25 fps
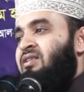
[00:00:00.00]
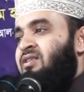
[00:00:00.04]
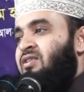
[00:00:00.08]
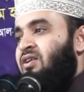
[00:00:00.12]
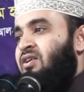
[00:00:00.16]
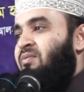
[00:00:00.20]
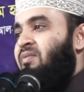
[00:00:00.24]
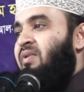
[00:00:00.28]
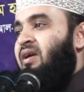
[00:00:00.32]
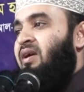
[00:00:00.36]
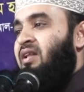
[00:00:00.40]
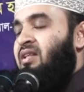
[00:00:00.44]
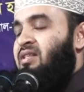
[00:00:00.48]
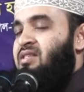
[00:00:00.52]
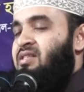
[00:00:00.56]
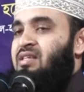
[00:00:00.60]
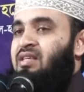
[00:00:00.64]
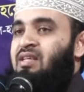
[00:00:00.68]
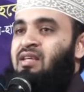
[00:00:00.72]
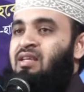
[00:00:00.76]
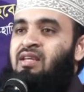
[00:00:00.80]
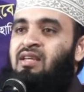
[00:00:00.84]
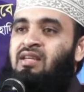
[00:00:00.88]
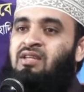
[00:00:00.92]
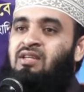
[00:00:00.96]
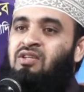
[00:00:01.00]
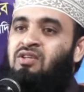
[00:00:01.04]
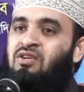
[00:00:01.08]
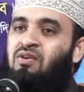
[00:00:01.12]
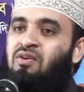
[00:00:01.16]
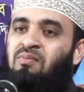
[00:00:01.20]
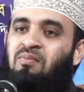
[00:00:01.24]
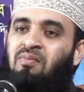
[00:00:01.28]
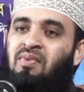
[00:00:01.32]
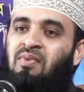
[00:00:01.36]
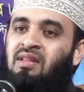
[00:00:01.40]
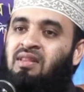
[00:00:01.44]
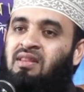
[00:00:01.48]
সবার চেয়ে
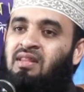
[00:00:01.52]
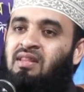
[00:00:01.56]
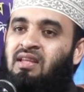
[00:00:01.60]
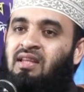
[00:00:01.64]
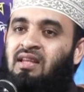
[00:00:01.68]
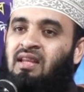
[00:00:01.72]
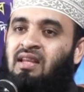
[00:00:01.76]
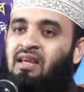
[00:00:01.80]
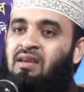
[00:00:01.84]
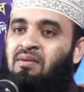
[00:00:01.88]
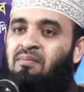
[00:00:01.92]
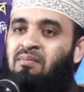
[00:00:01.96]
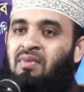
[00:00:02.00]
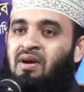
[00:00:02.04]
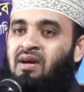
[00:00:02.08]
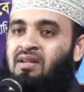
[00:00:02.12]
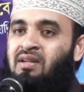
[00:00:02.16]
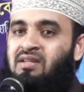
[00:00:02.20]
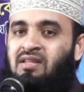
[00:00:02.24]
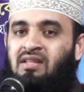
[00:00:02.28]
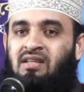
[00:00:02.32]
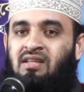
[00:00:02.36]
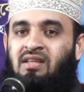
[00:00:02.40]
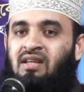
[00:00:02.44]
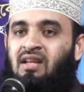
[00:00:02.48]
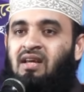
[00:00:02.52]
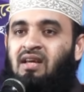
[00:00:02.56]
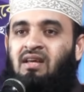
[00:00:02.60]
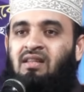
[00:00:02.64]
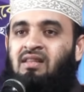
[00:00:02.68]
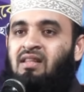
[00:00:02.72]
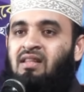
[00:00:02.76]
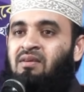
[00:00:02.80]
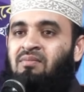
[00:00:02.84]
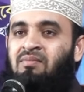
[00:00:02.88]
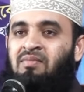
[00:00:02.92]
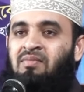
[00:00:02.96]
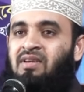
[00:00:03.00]
সম্মান দিলে মাটির
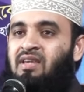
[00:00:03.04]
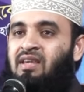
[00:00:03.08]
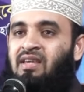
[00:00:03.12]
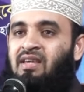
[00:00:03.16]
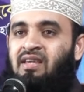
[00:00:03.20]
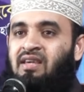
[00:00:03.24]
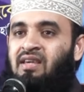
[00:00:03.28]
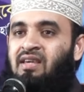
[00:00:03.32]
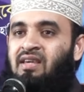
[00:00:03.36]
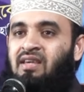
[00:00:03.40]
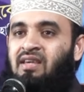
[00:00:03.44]
আদমকে